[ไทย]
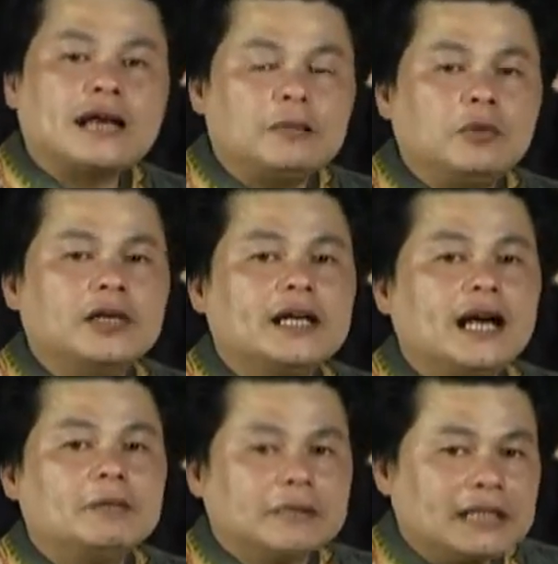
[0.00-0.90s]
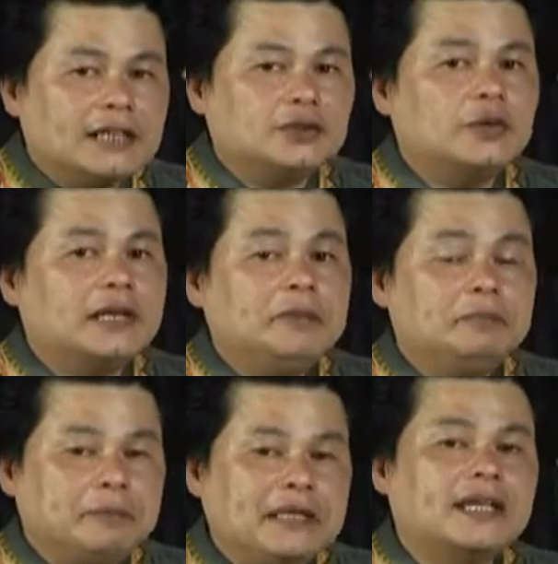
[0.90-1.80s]
การบริการประชาชนนั้น
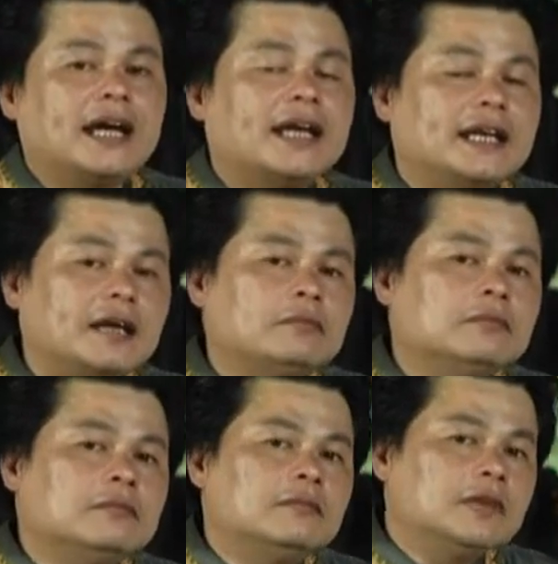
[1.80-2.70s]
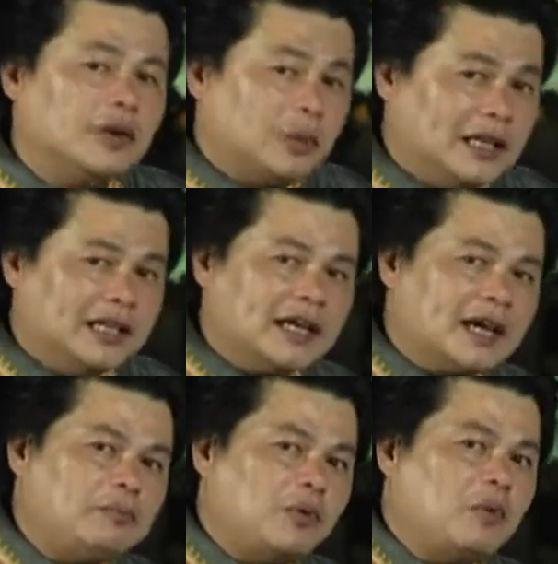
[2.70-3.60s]
เป็นยังไงนะครับและวันนี้
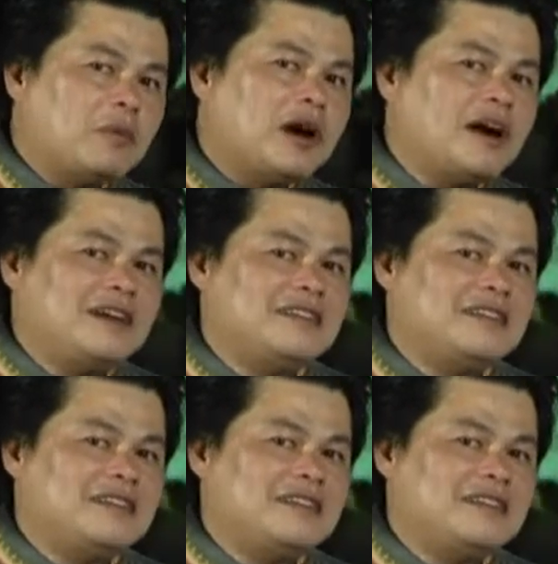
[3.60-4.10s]
นะครับผมก็